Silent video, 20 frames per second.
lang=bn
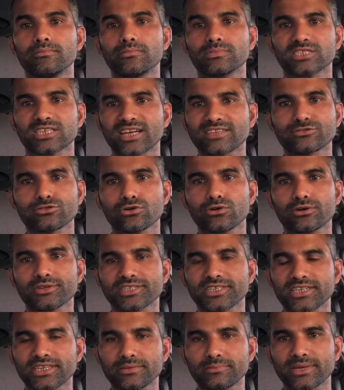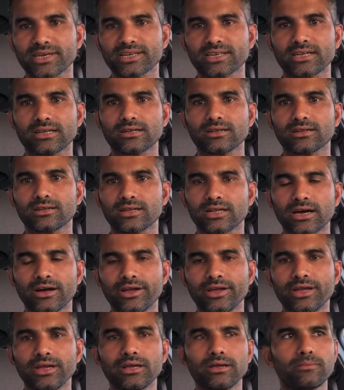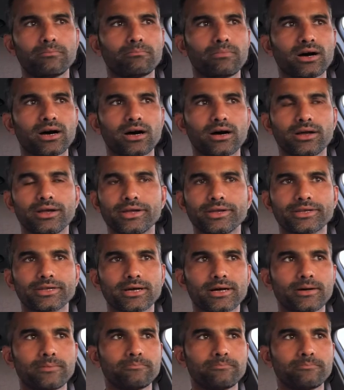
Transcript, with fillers: স্বাস্থ্যকর ট্রিটমেন্ট নয় বা এটা